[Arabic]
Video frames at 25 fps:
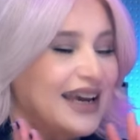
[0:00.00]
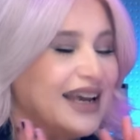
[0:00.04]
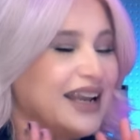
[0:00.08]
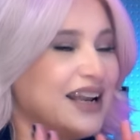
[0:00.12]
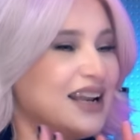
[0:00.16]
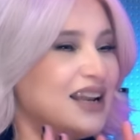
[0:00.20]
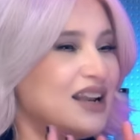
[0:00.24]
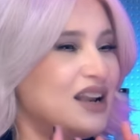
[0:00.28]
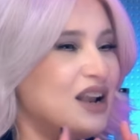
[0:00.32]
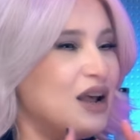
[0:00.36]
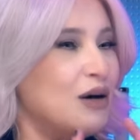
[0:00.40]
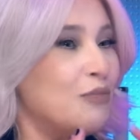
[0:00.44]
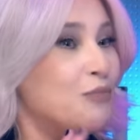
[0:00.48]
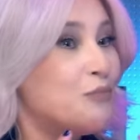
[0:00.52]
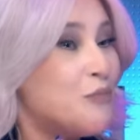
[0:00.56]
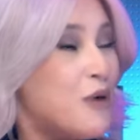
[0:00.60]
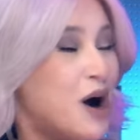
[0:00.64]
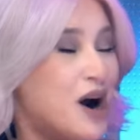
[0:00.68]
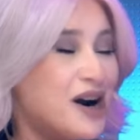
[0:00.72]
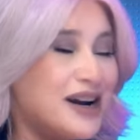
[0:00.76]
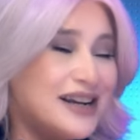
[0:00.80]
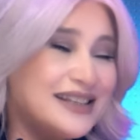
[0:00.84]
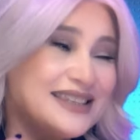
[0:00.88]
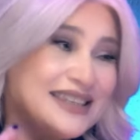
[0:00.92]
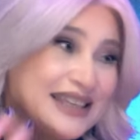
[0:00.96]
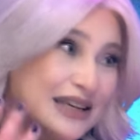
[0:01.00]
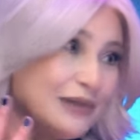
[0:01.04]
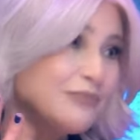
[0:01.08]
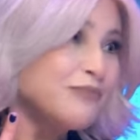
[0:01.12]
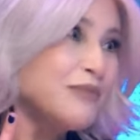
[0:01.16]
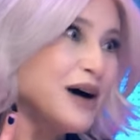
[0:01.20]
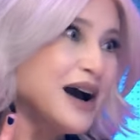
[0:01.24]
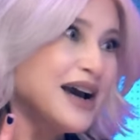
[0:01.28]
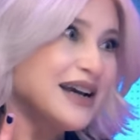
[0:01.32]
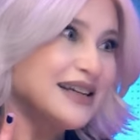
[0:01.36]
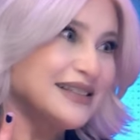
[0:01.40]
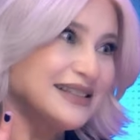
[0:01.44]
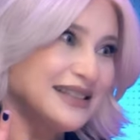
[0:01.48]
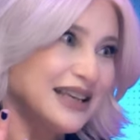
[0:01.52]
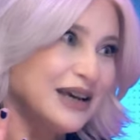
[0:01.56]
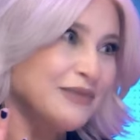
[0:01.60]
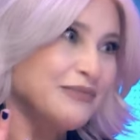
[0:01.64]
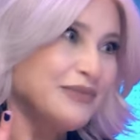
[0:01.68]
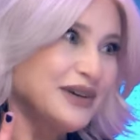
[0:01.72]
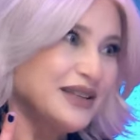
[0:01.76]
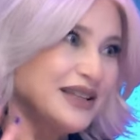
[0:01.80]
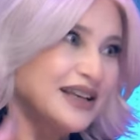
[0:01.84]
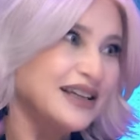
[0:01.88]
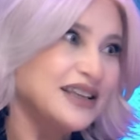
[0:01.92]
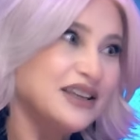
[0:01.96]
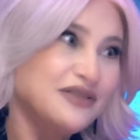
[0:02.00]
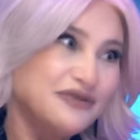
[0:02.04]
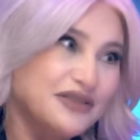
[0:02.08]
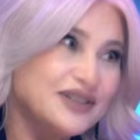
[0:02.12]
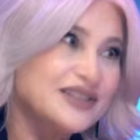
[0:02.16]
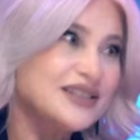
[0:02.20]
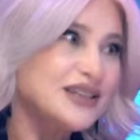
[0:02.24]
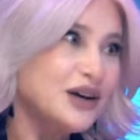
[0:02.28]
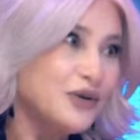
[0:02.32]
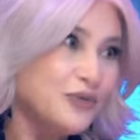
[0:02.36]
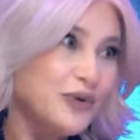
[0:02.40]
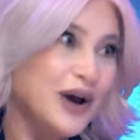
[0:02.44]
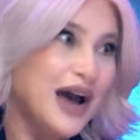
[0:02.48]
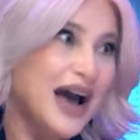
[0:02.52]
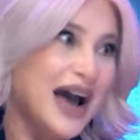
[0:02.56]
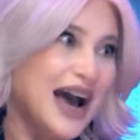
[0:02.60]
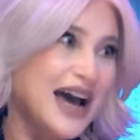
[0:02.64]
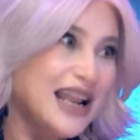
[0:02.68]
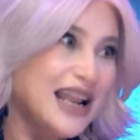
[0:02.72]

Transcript: الماركتينج مايند كمان كيف تسوق